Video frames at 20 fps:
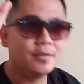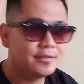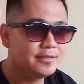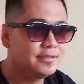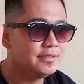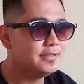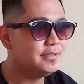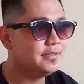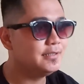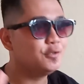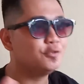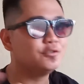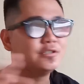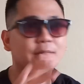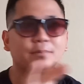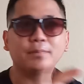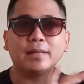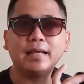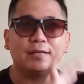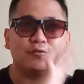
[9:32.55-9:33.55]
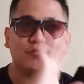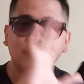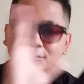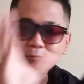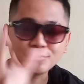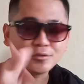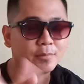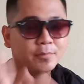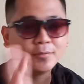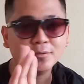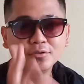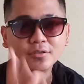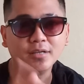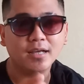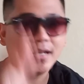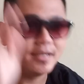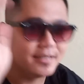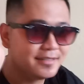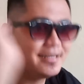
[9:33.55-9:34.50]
di konsep kayak sulap-sulap gitu ya